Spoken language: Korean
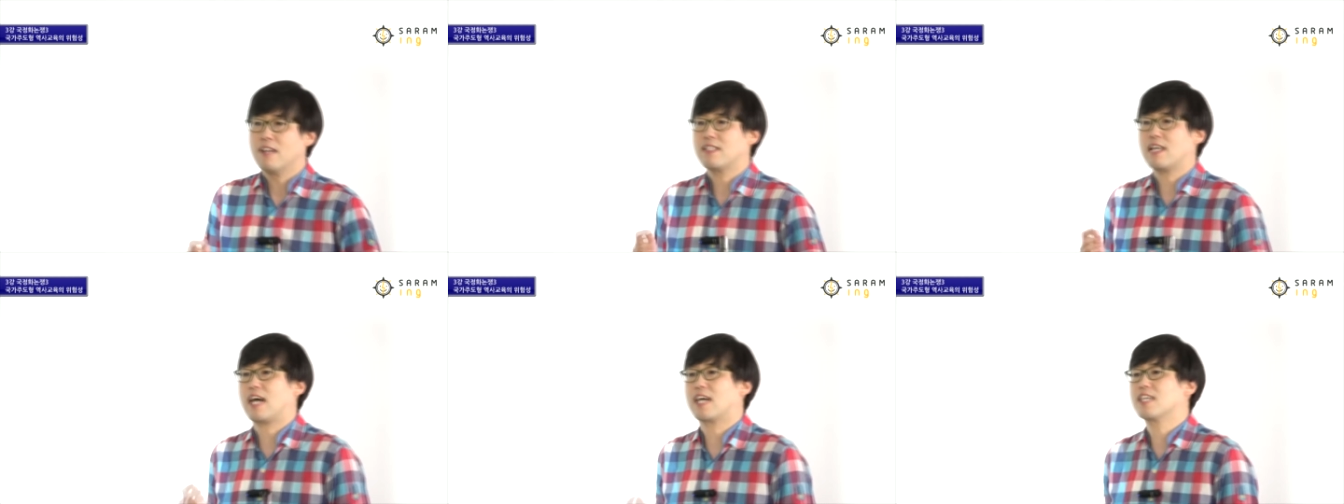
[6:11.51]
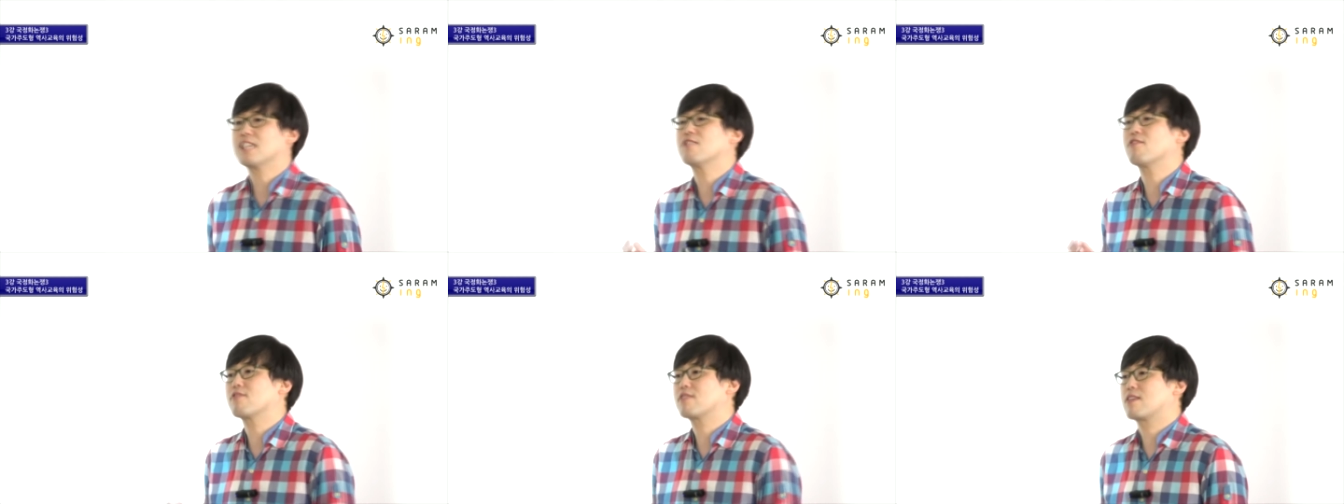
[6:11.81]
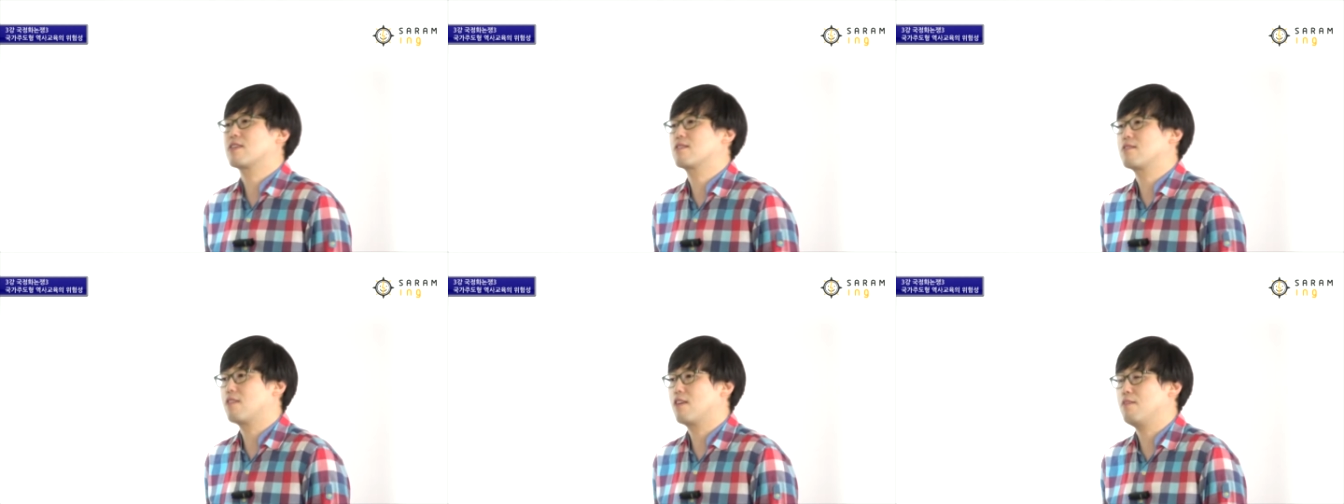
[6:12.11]
자기
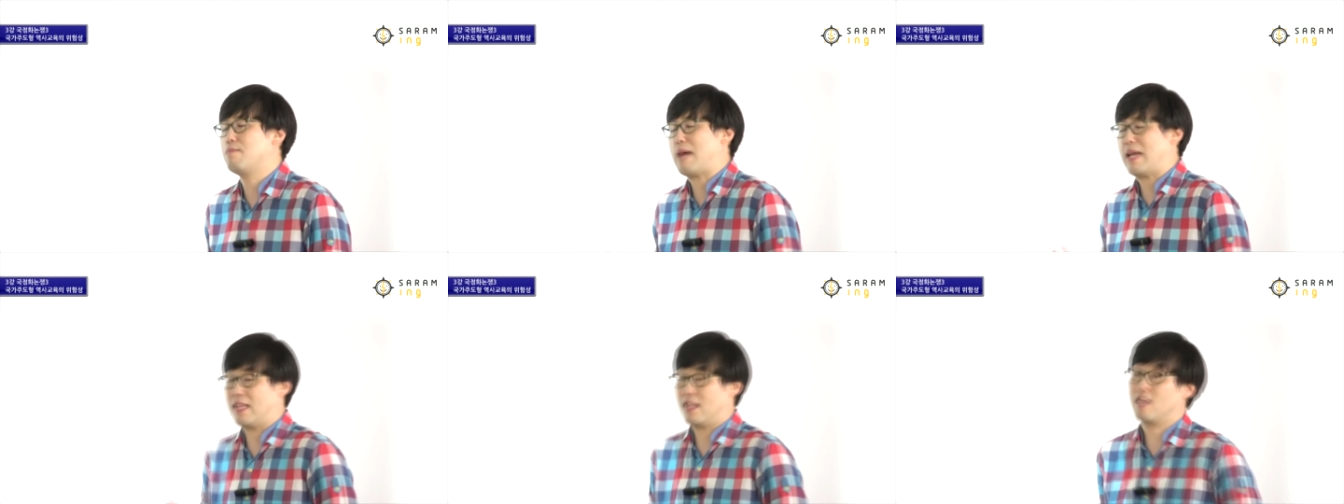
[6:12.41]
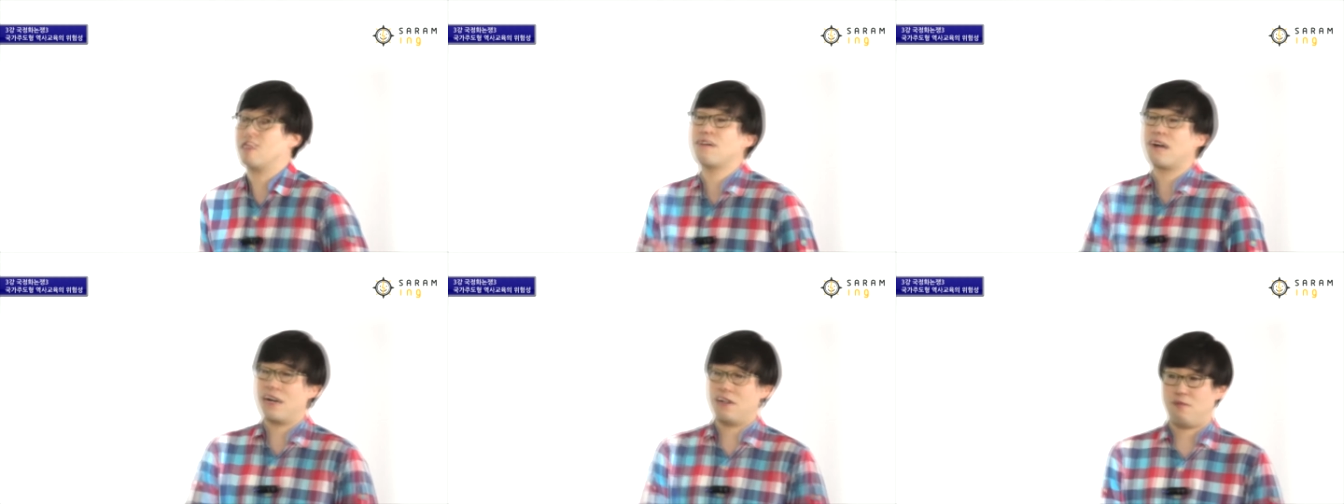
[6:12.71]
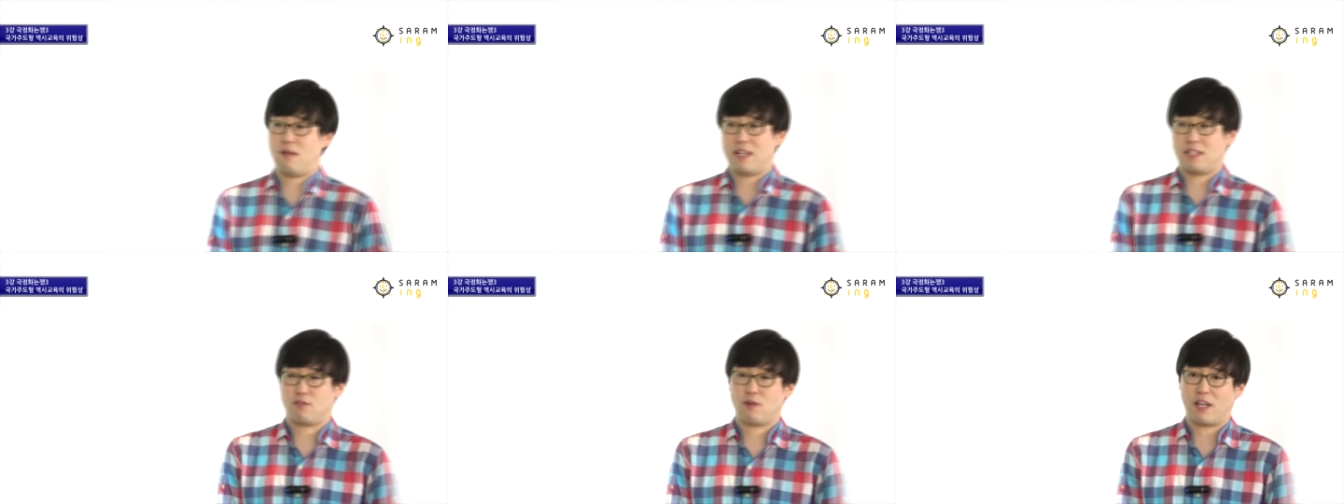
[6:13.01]
정체성을
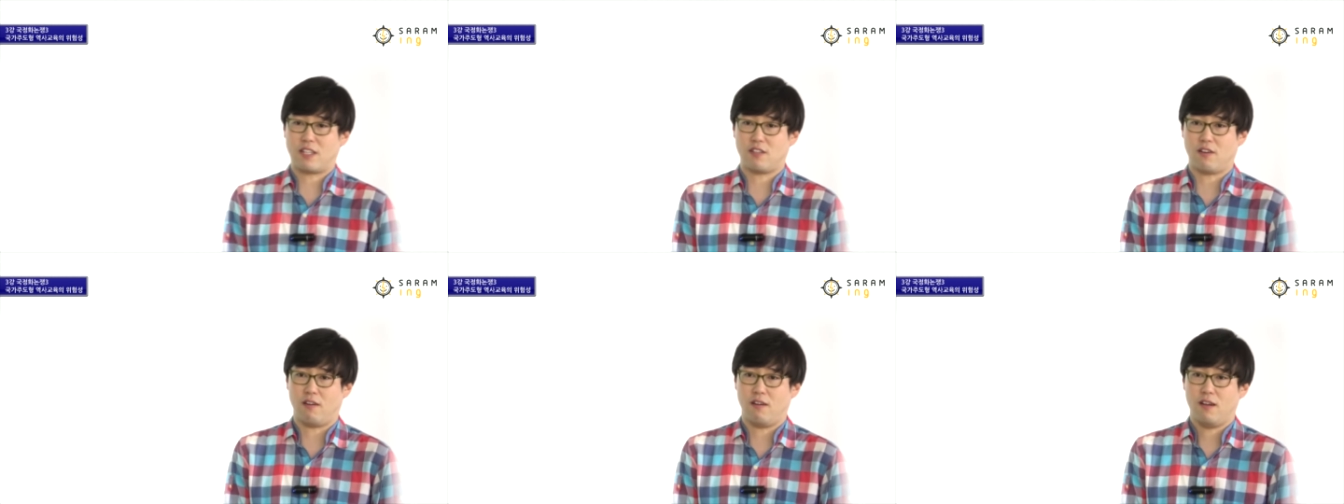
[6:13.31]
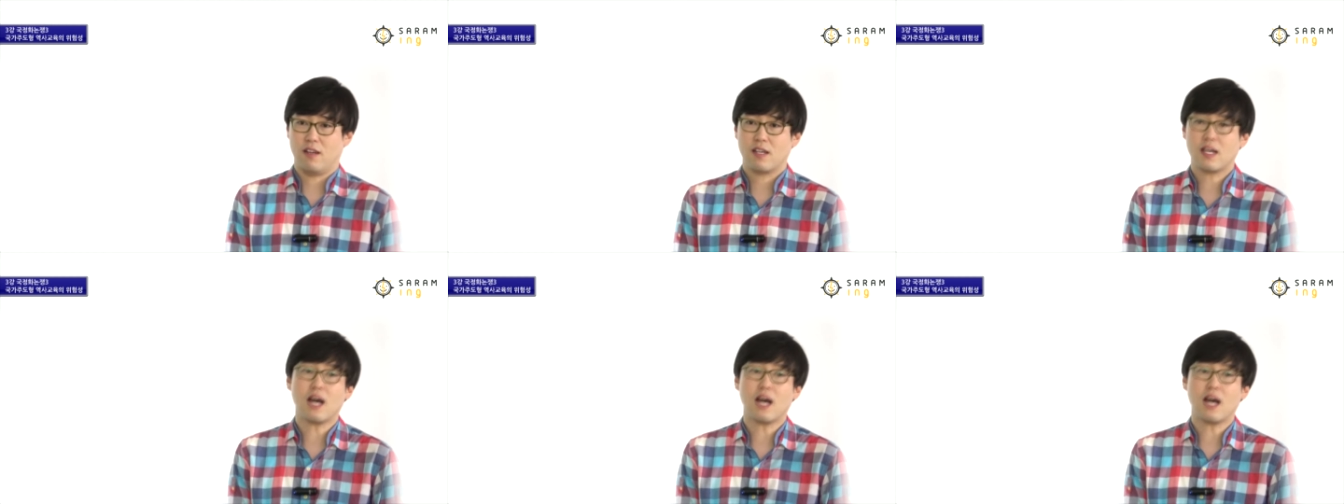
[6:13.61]
만들어가는 과정.